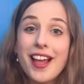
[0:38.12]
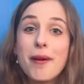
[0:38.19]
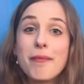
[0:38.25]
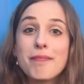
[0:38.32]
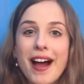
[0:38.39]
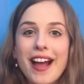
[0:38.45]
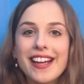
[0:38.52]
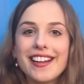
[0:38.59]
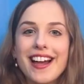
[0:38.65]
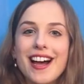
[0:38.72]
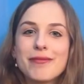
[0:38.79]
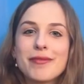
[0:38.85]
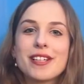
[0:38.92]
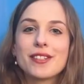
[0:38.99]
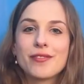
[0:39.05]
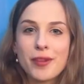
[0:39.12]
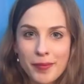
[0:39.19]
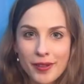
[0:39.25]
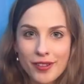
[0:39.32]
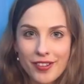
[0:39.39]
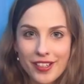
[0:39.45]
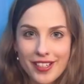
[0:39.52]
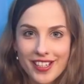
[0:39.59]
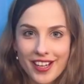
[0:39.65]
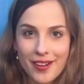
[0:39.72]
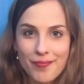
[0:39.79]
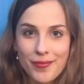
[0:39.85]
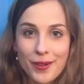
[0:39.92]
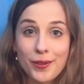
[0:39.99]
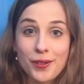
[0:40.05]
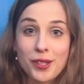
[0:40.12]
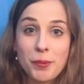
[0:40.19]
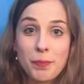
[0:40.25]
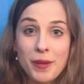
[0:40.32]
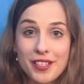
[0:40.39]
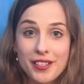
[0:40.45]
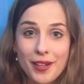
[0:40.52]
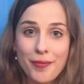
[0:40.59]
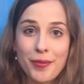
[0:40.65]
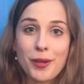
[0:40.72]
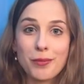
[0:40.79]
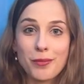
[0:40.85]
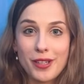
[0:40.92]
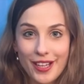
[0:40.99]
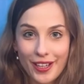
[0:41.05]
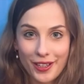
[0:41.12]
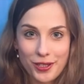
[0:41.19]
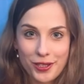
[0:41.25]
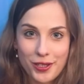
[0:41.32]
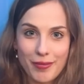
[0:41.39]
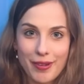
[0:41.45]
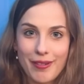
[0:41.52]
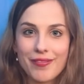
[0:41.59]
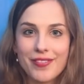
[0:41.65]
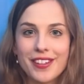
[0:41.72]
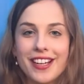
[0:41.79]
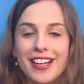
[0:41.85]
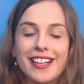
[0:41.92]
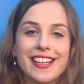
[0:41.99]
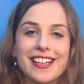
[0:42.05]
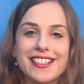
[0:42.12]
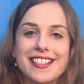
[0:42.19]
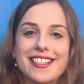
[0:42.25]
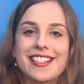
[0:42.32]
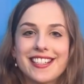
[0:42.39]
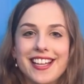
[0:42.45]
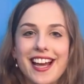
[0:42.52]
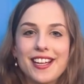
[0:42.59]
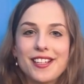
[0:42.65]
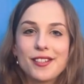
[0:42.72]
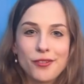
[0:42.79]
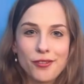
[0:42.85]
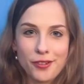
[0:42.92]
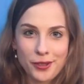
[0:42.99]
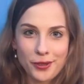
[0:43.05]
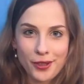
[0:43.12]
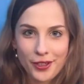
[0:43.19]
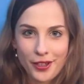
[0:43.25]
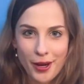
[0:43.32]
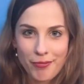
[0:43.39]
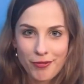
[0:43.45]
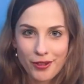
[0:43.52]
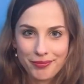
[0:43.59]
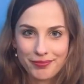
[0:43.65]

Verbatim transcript: Mein Name ist Liebke Winter und ich bitte um Ihre Stimme, denn es ist Zeit für junge Köpfe.